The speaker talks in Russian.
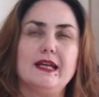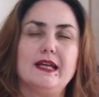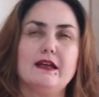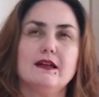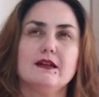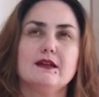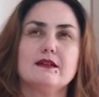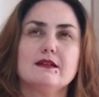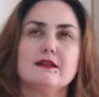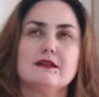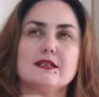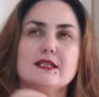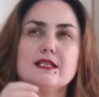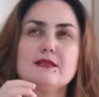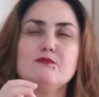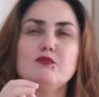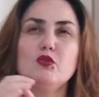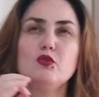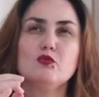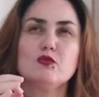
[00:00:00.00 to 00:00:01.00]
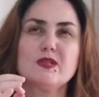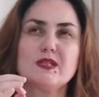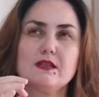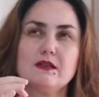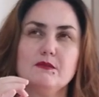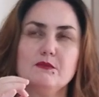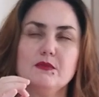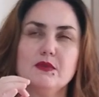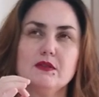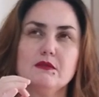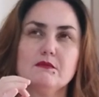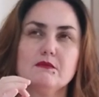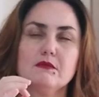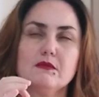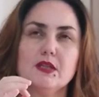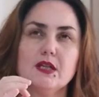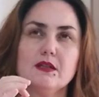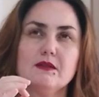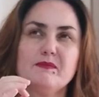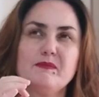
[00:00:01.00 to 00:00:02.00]
э, с блесками,
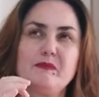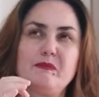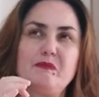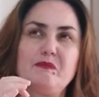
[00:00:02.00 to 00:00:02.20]
да,